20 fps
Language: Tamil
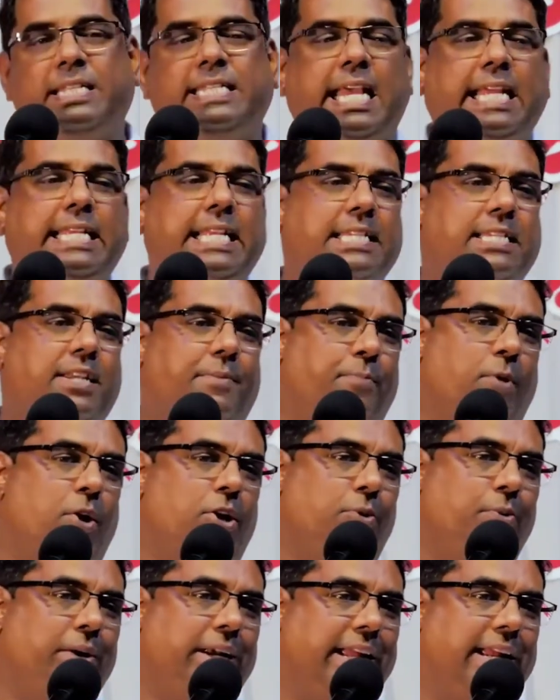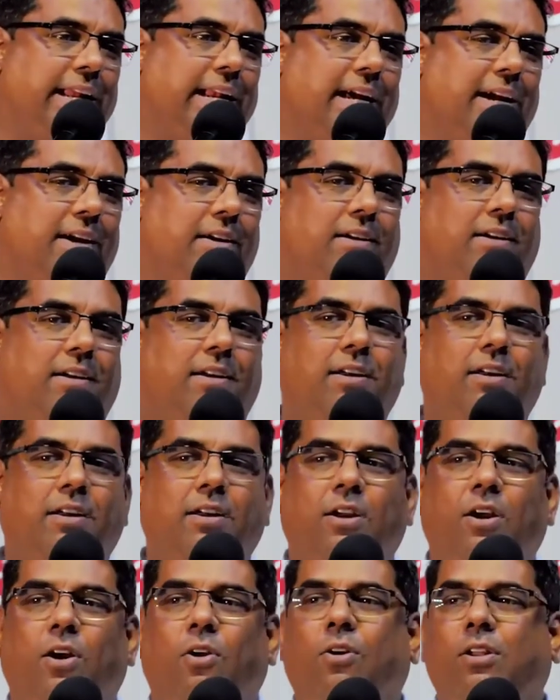மெசேஜஸை போட்டு விட்டீங்கன்னா
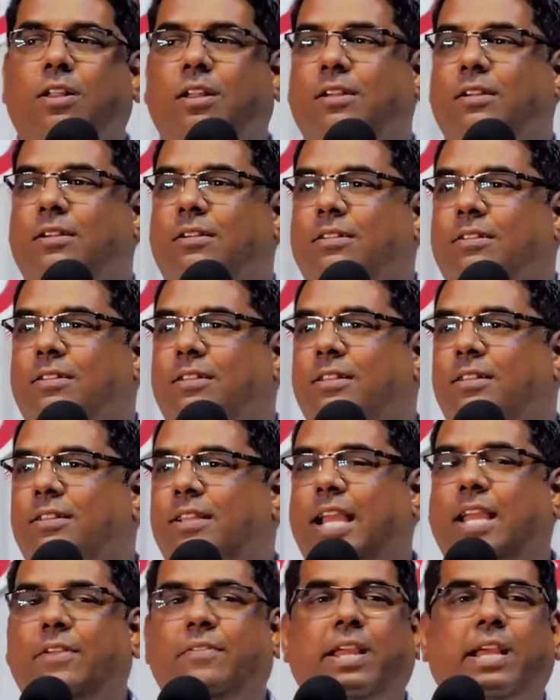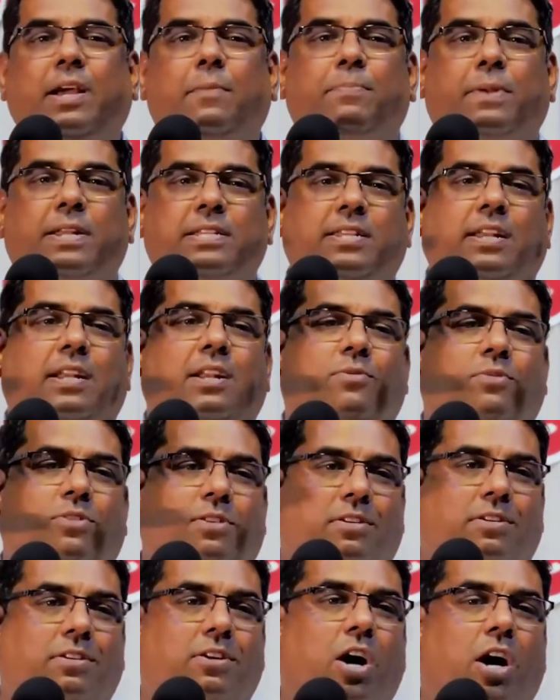ஒரு தெய்வீக பிரசன்னம்
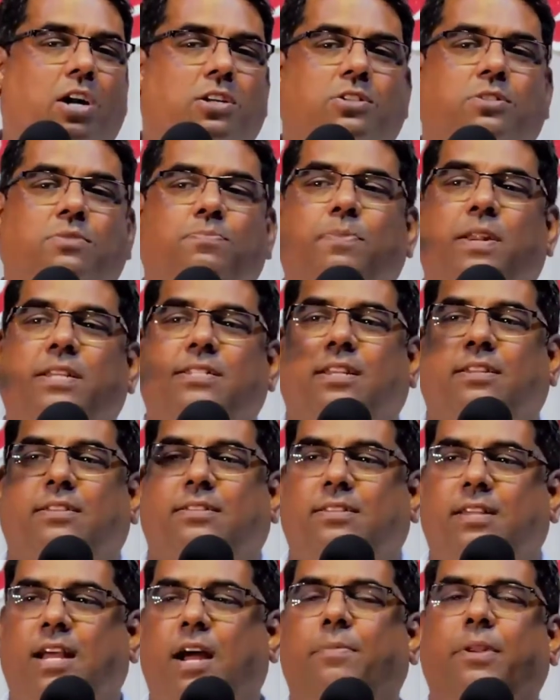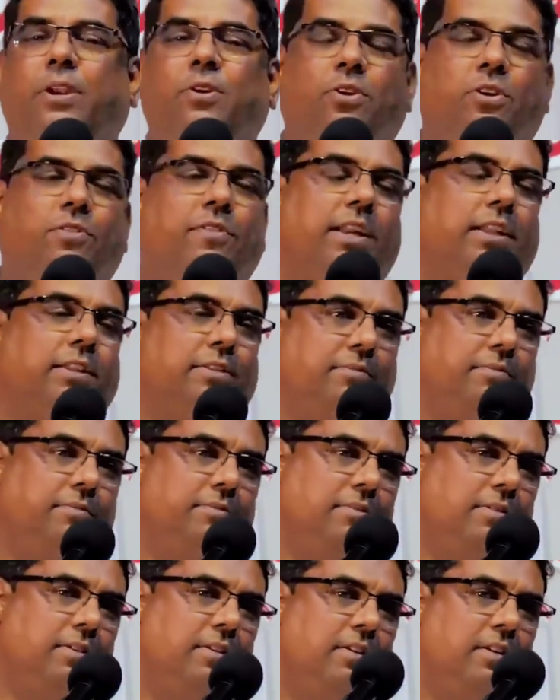ஒன்று காட்ஸ் பிரசன்ஸ் அப்படின்னு ஒன்று வருது
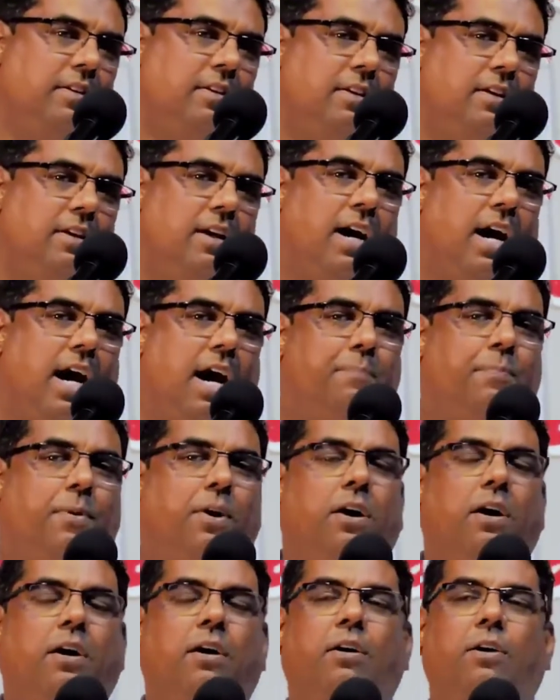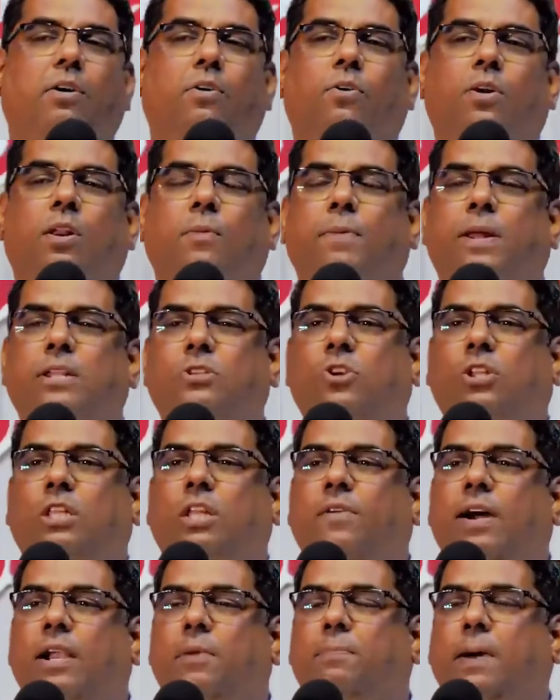அப்போ ஒரு
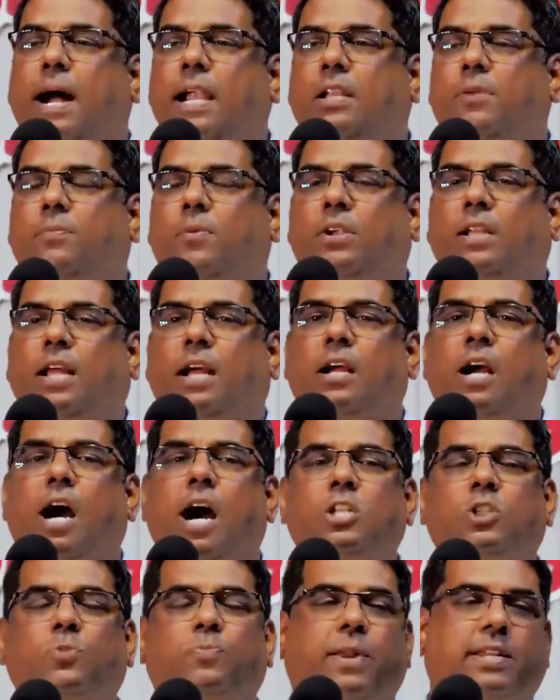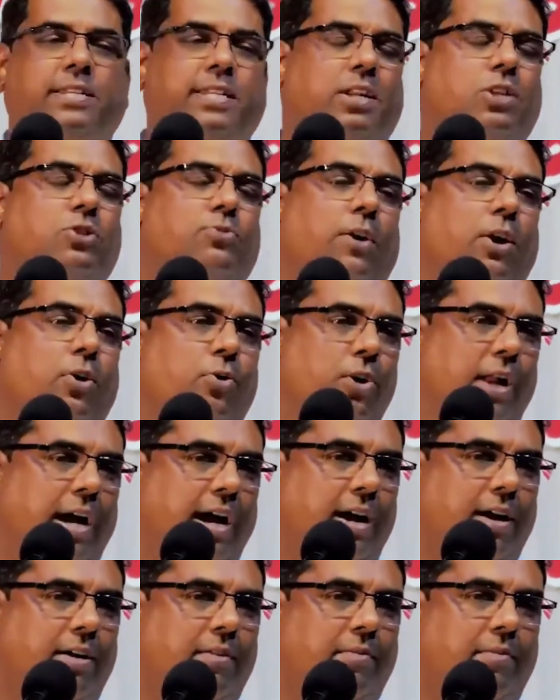பரிசுத்தவான் பாட்டு போட்டால் காட்ஸ் பிரசன்ஸ்
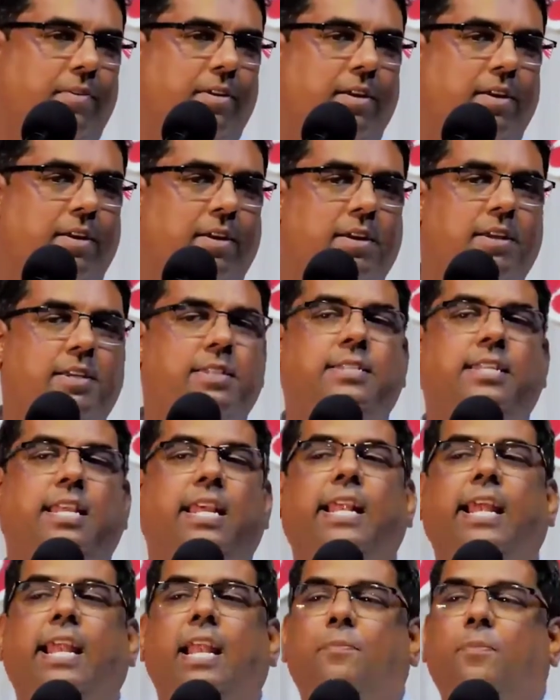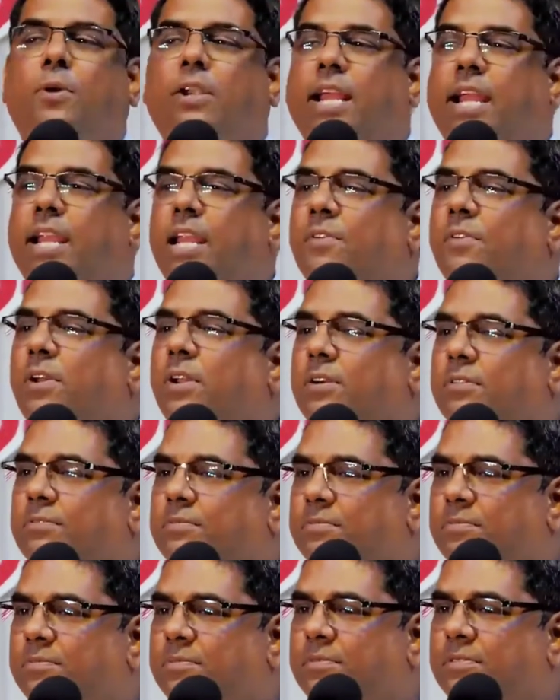வரும்னா சீரியலை போட்டால் என்ன வரும்
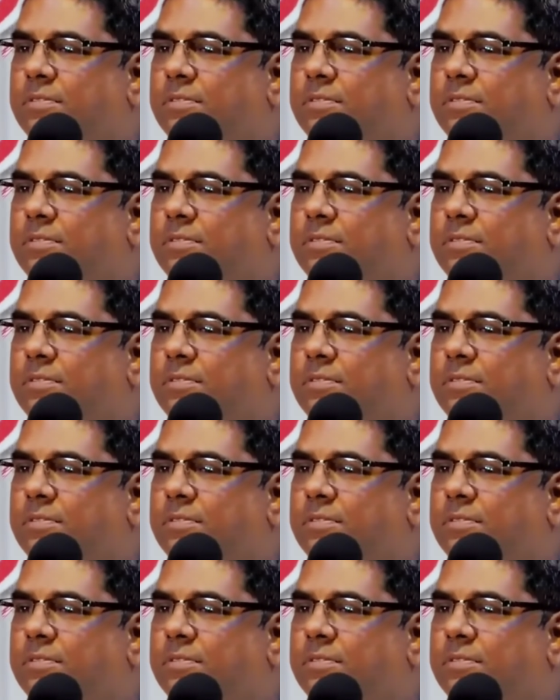